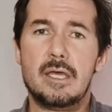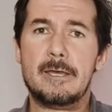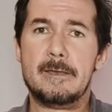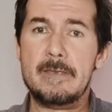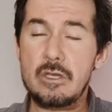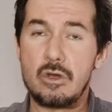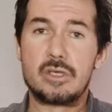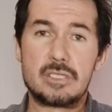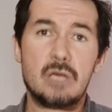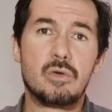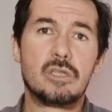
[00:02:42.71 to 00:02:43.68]
Eh, e
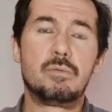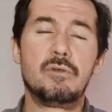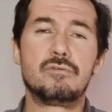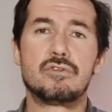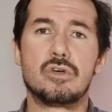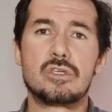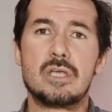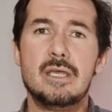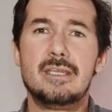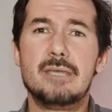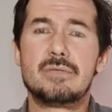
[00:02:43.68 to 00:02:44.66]
nós, enquanto professores,
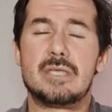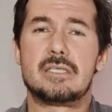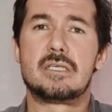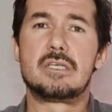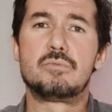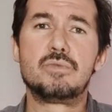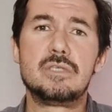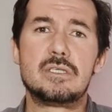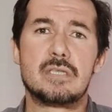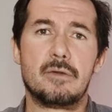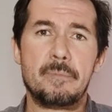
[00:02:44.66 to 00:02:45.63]
temos essa
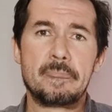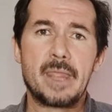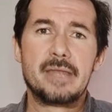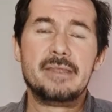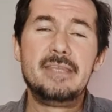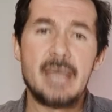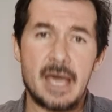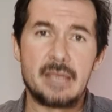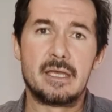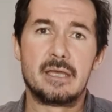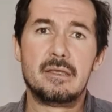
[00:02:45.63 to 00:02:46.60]
exposição
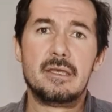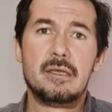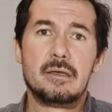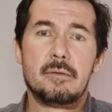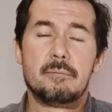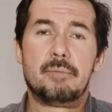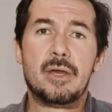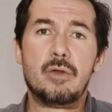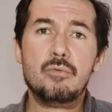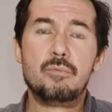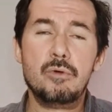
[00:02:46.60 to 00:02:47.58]
diária
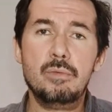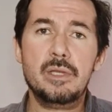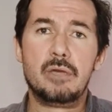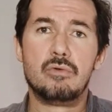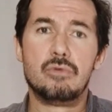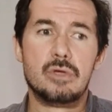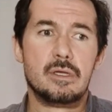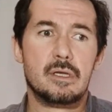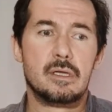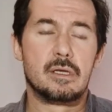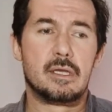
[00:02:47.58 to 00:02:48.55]
para um público
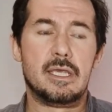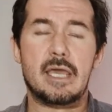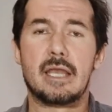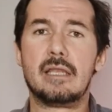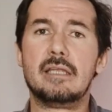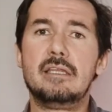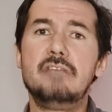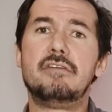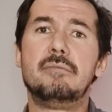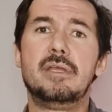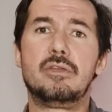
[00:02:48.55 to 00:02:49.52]
eh, que é
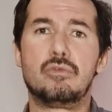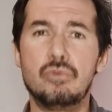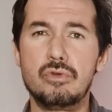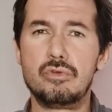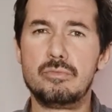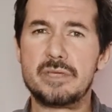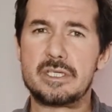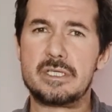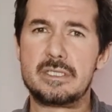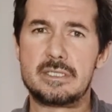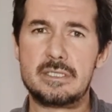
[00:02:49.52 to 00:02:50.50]
relativamente curto, mas
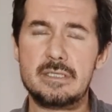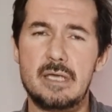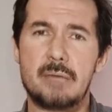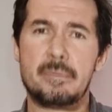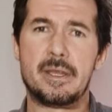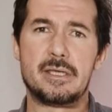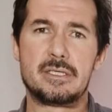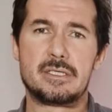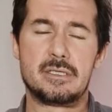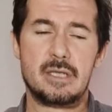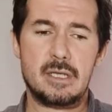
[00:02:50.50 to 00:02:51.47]
que se
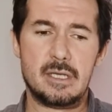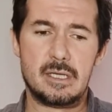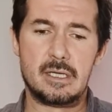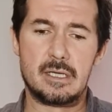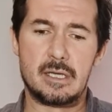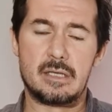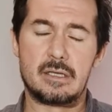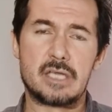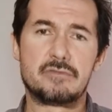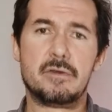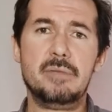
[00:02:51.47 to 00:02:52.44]
abrange
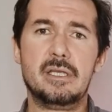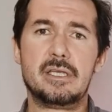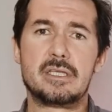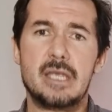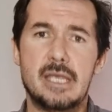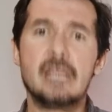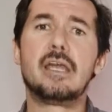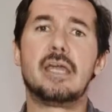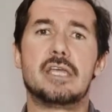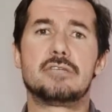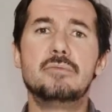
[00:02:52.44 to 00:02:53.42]
eh, as famílias, ele
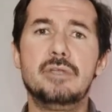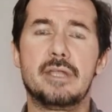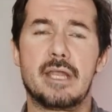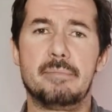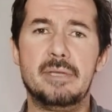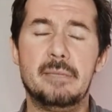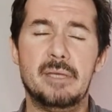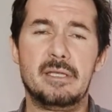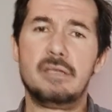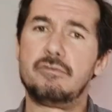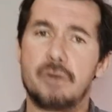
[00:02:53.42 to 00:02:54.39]
cresce muito
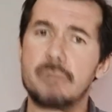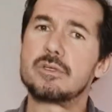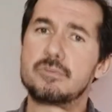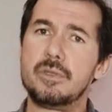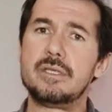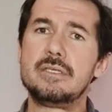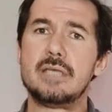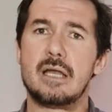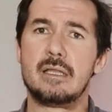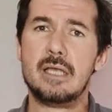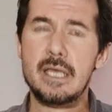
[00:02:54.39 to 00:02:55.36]
rapidamente e de forma
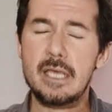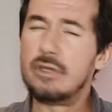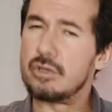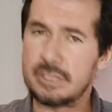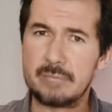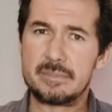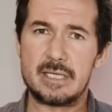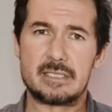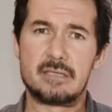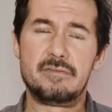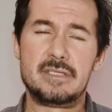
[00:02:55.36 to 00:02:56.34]
exponencial. E nós temos
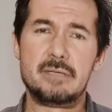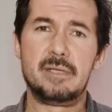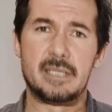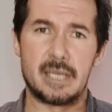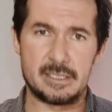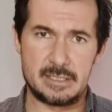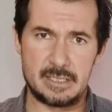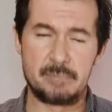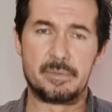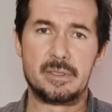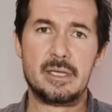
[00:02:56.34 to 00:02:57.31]
essa visibilidade
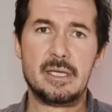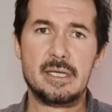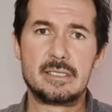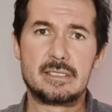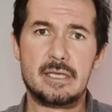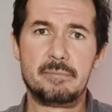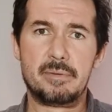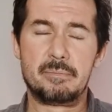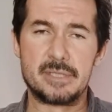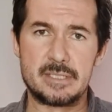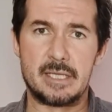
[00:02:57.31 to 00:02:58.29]
sempre,
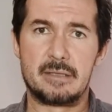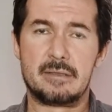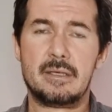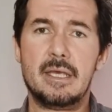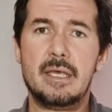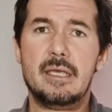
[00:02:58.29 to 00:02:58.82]
sempre presente.